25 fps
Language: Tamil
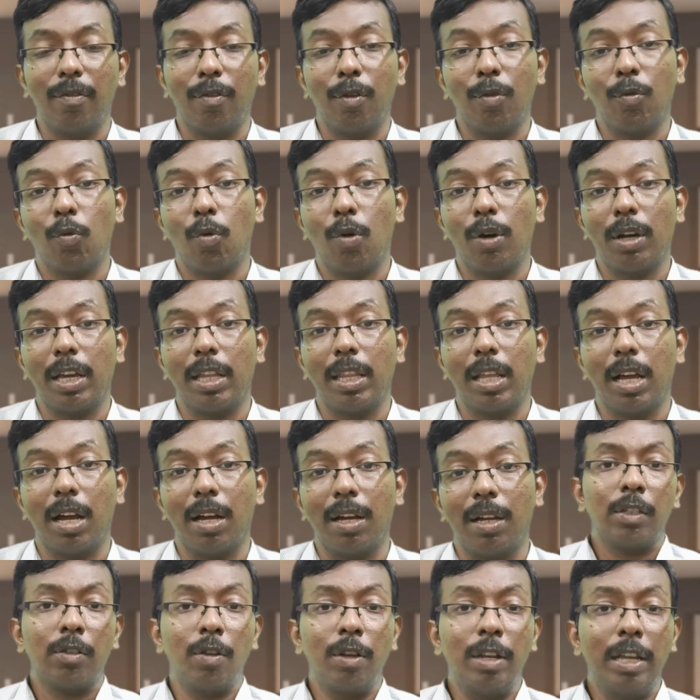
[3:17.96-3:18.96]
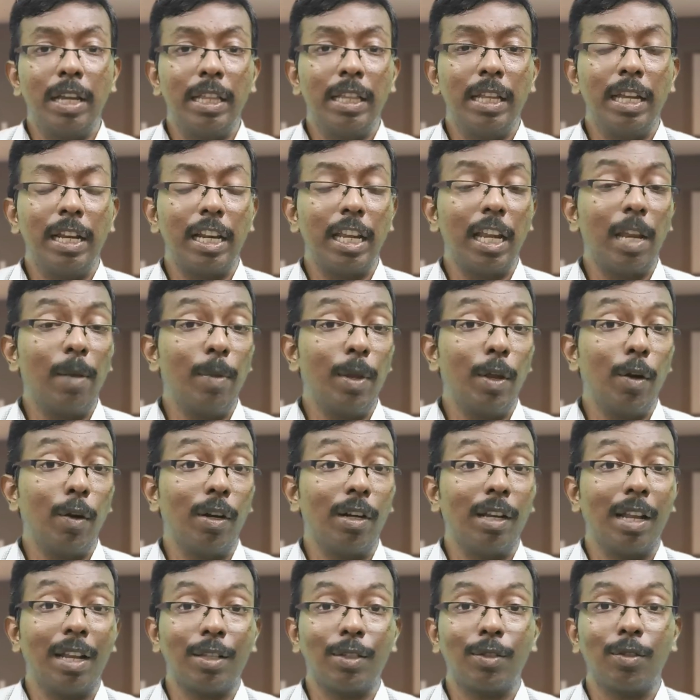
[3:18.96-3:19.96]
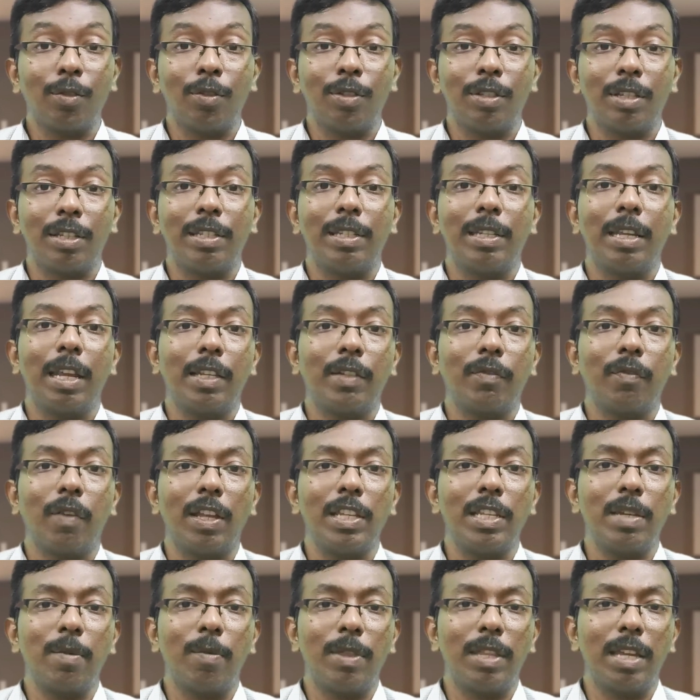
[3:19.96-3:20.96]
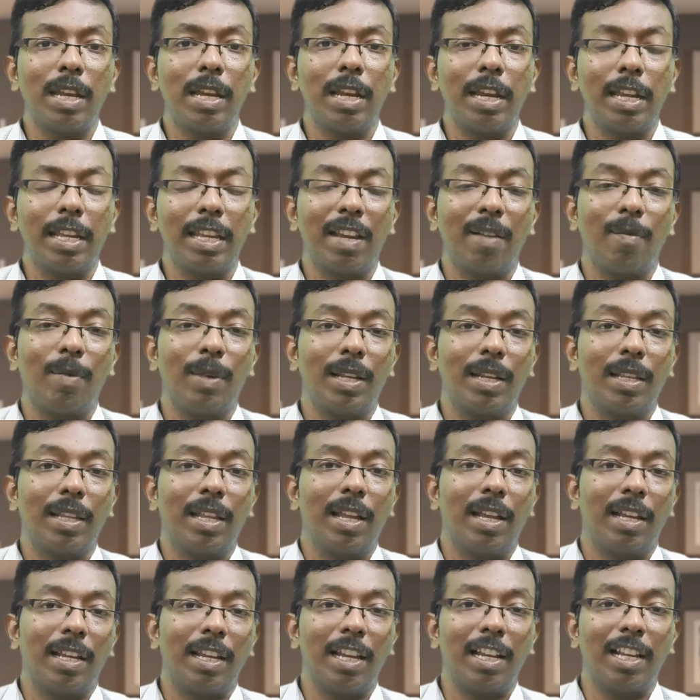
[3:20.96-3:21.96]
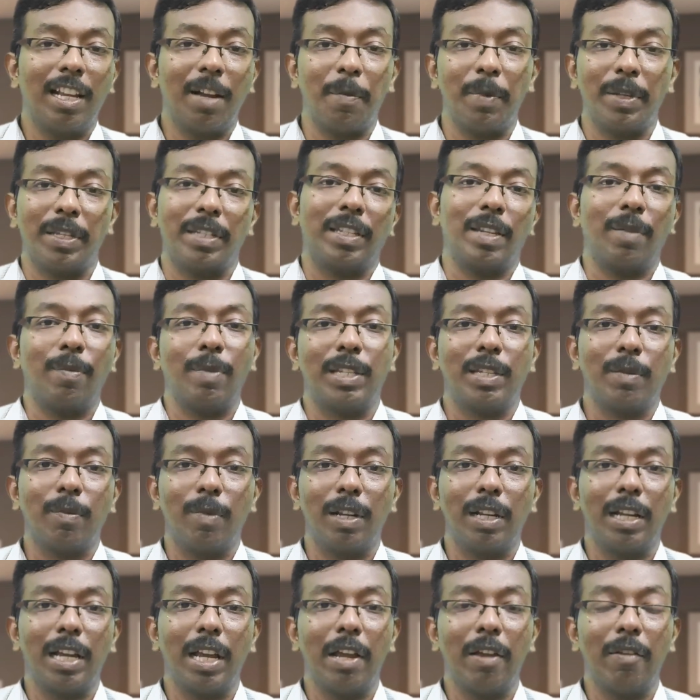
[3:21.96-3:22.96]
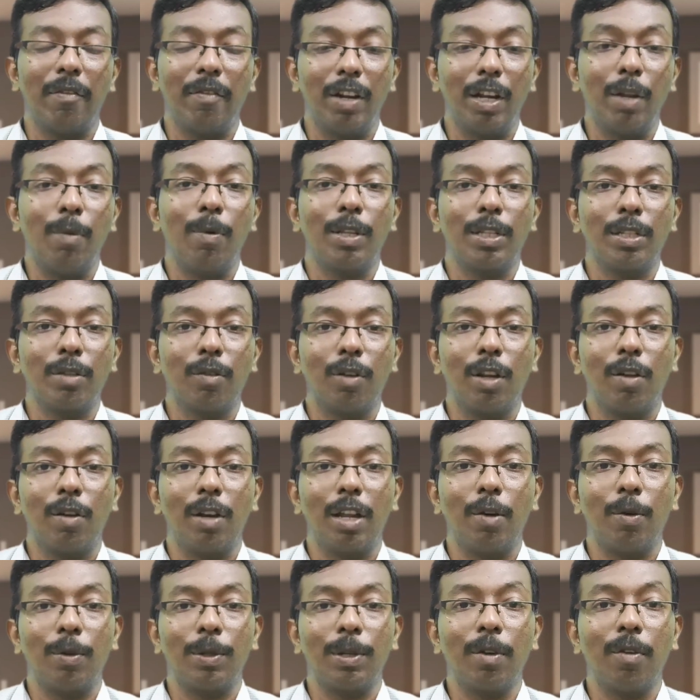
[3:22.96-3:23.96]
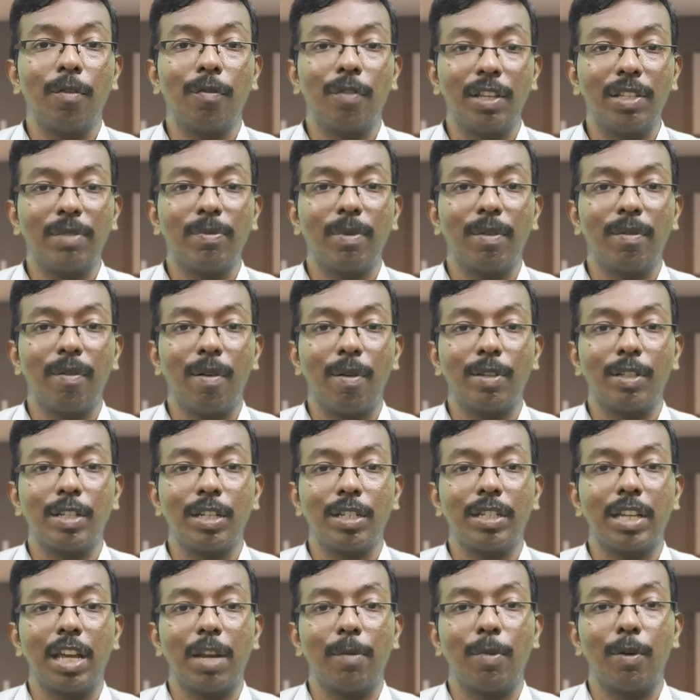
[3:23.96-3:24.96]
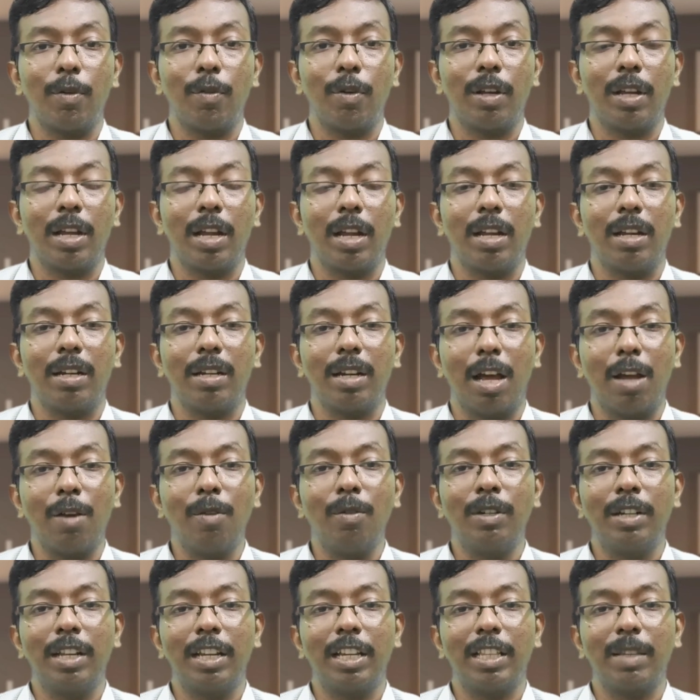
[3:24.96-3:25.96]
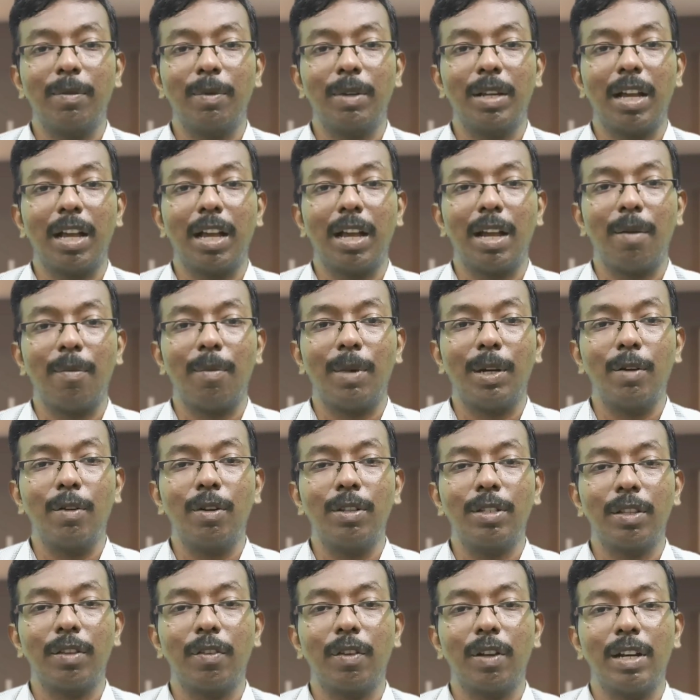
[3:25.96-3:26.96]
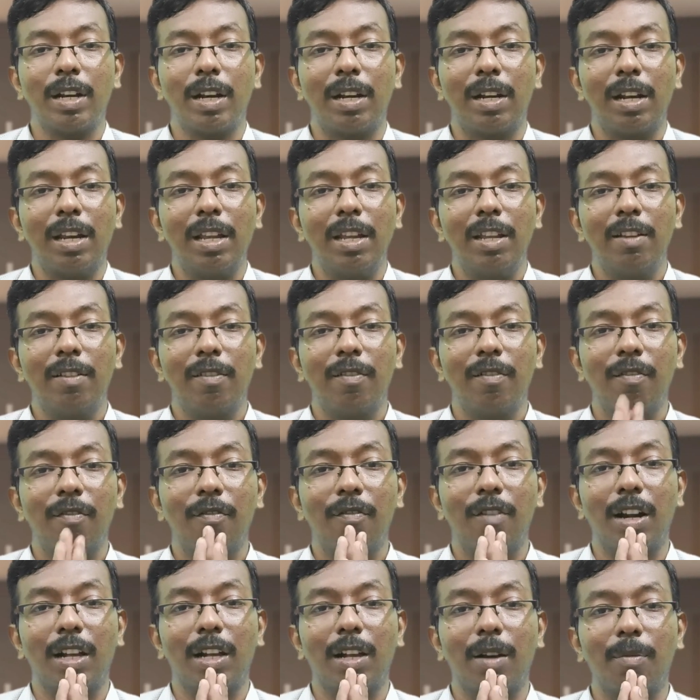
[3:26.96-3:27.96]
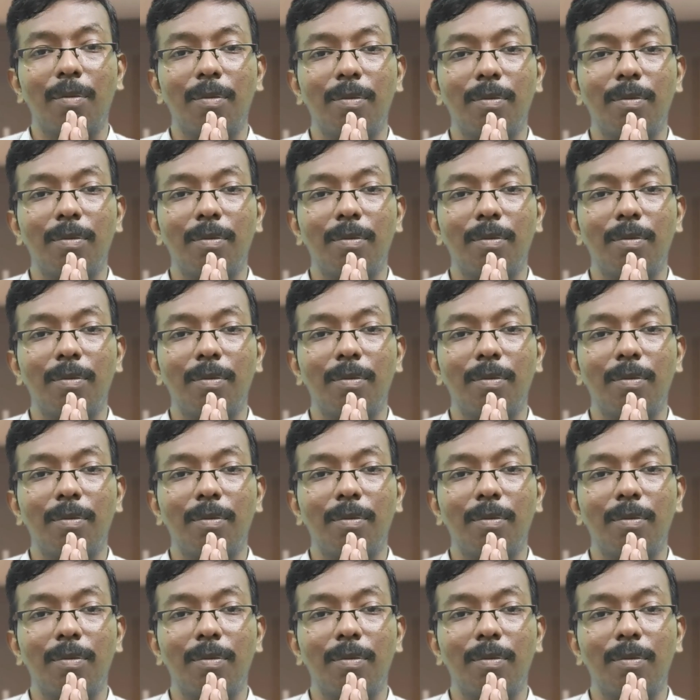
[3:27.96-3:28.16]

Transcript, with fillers: இந்த ஃபோன் ஓகே தான் ஸோ நீங்கள் இந்த ரியல்மியோட நர்சோ சிக்ஸ்டி எக்ஸ் ஃபைவ் ஜி பற்றி என்ன நினைக்கிங்க அப்படிங்கிறத கீழே செக்ஷன் மென்ஷன் பண்ணுங்க வீடியோ பிடிச்சா ஒரே லைக் கொடுத்துருக்கோம் ஃப்ரெஷ் படம் ஷேர் பண்ணி விடுங்க நானும் டெக்கு தமிழுக்காக மற்றபடி சந்திக்கு நன்றி வணக்கம்